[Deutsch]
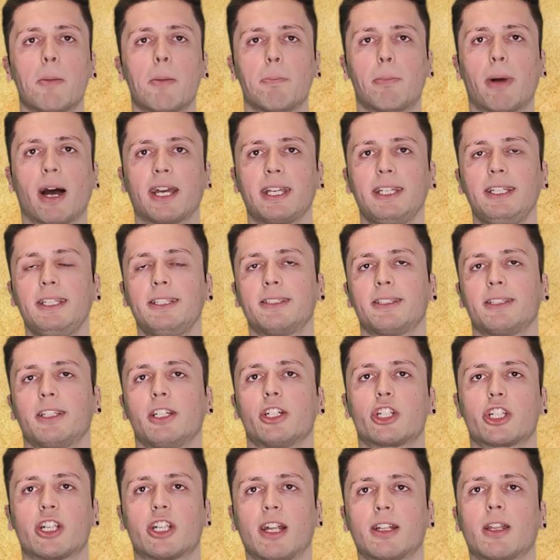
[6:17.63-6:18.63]
Paris
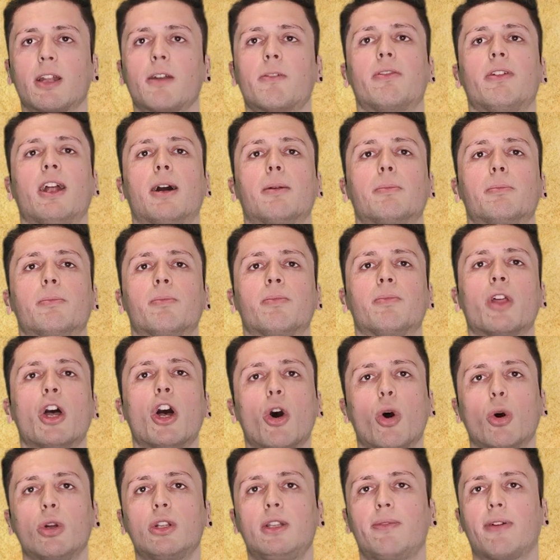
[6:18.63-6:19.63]
stand in Flammen
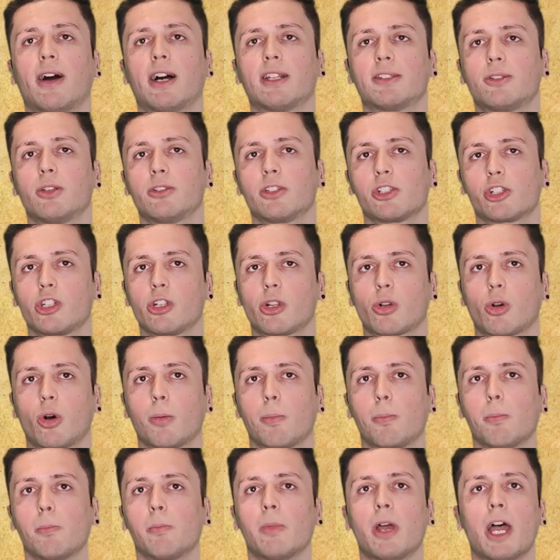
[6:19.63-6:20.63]
und die französischen
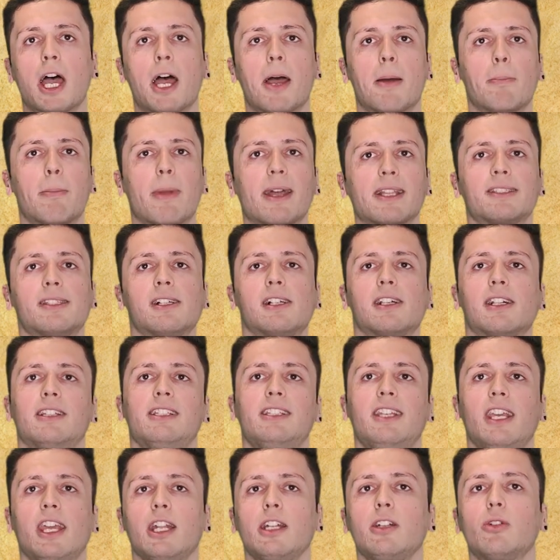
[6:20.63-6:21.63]
Truppen metzelten
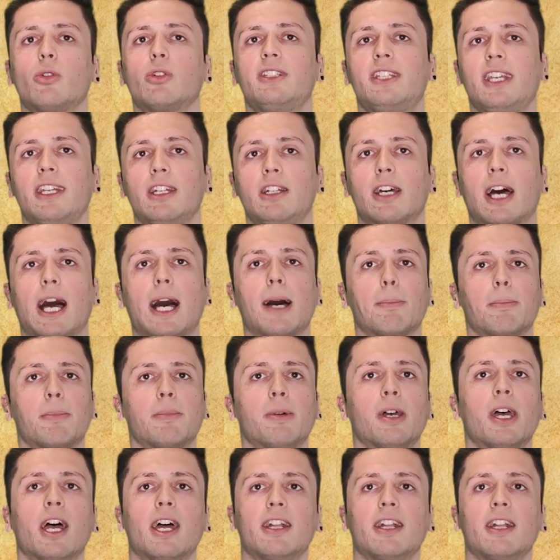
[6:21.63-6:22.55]
jeden und jede ab,